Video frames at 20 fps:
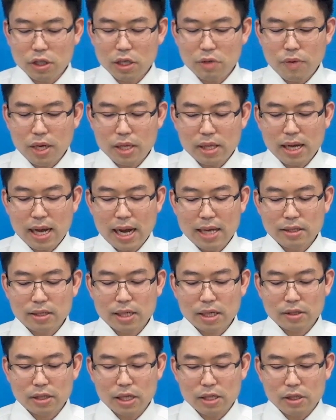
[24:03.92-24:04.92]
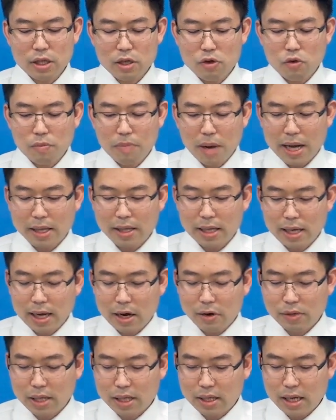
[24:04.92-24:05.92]
ชีวิตอันศักดิ์สิทธิ์ที่อยู่ภายใน
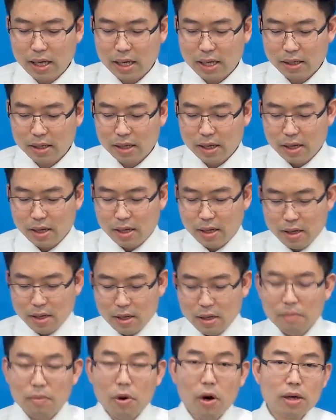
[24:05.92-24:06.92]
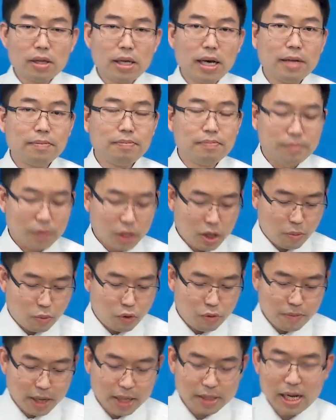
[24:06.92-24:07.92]
เรานั่นเองเพราะนั้นขอบ
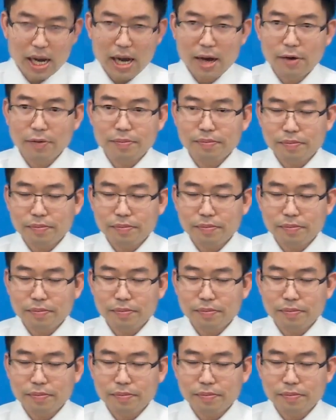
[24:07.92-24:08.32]
คุณพระเจ้า